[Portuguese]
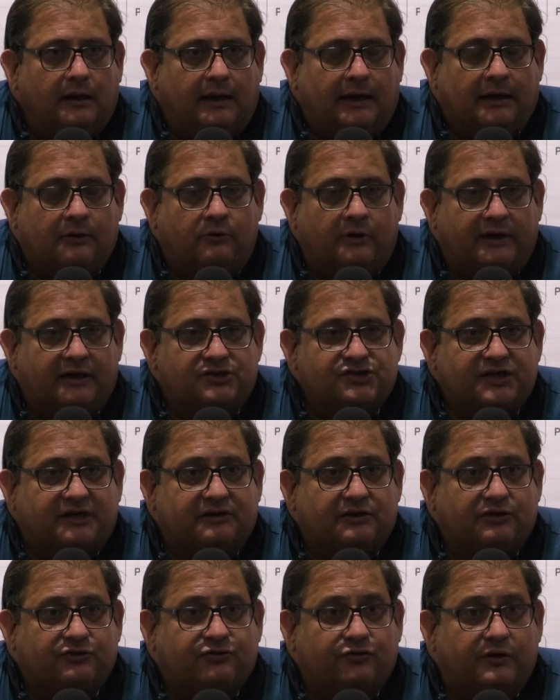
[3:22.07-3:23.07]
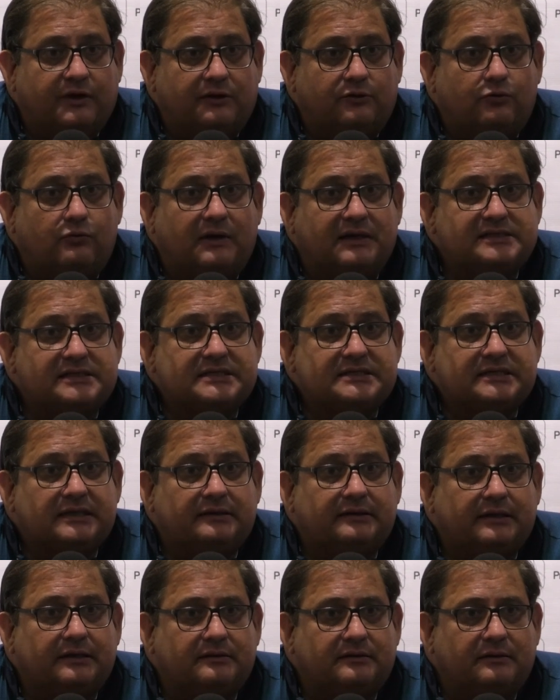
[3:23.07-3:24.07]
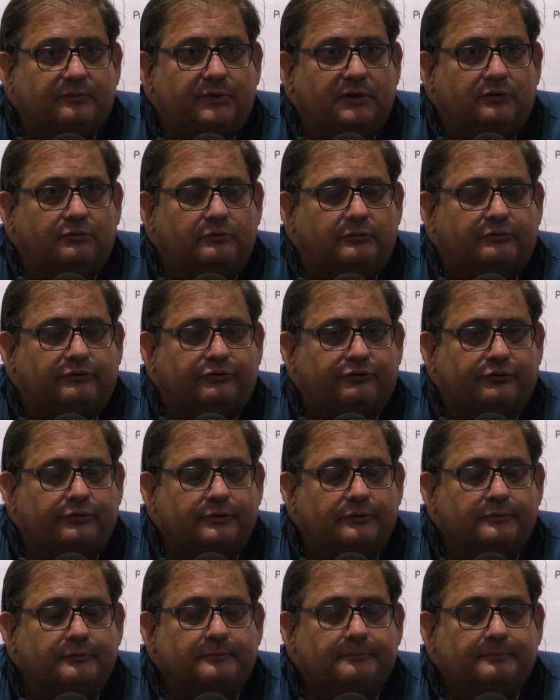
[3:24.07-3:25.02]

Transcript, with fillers: Agora ele já está jogando quase 70 minutos.